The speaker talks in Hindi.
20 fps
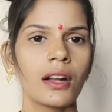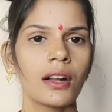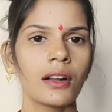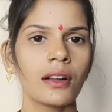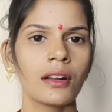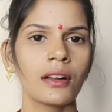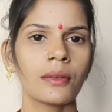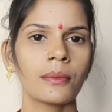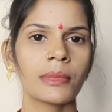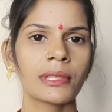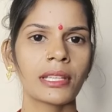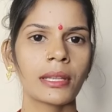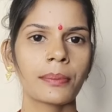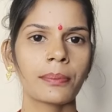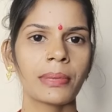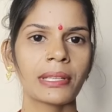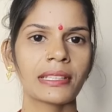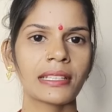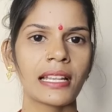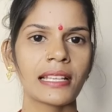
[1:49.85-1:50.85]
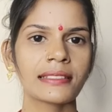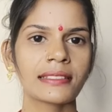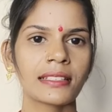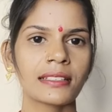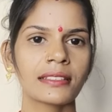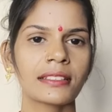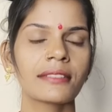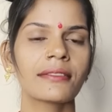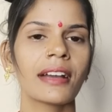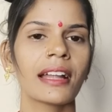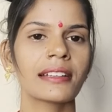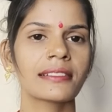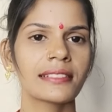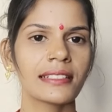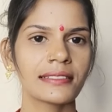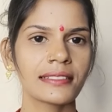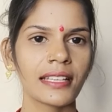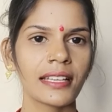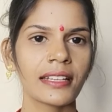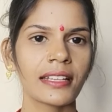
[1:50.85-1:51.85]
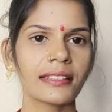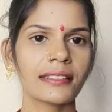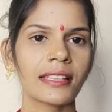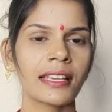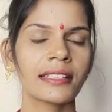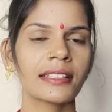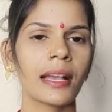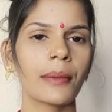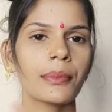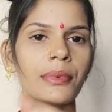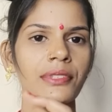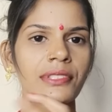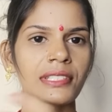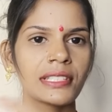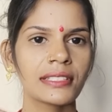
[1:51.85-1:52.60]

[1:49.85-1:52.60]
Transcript: आ, मतलब पतला सा दीवार जैसा रहता है यहाँ पे